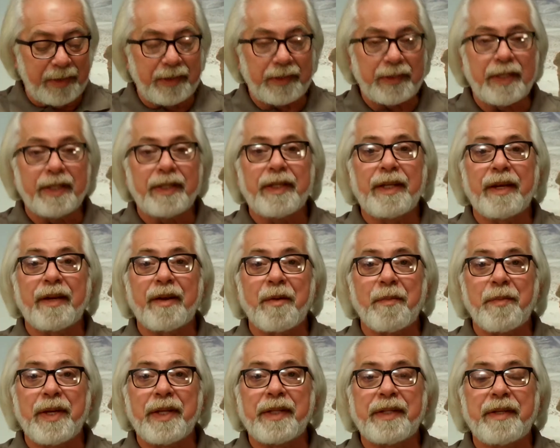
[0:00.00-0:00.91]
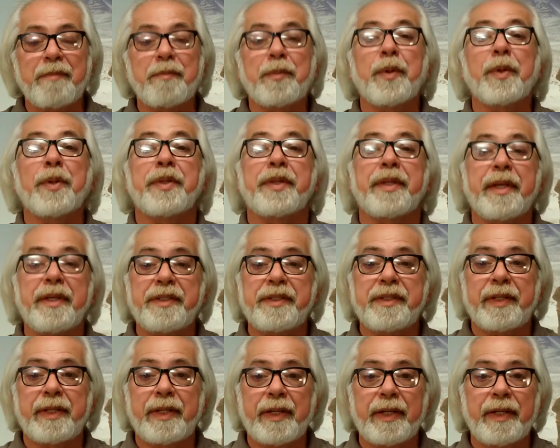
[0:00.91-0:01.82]
de entender realmente a
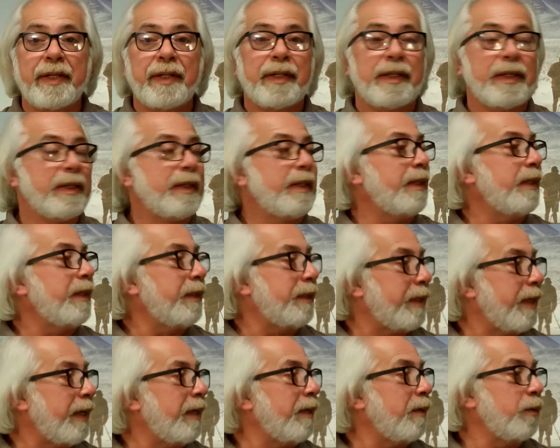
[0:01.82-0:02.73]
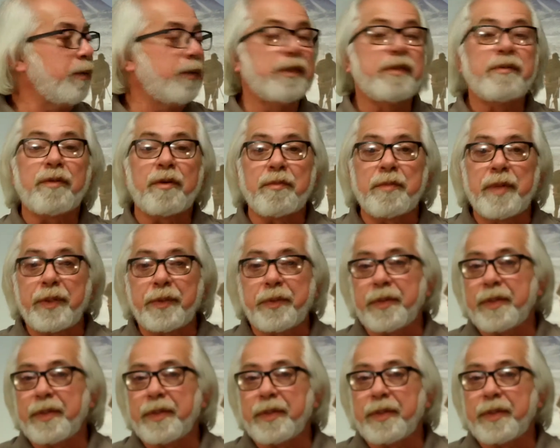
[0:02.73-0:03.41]
importância, né? e tem o desenvolvimento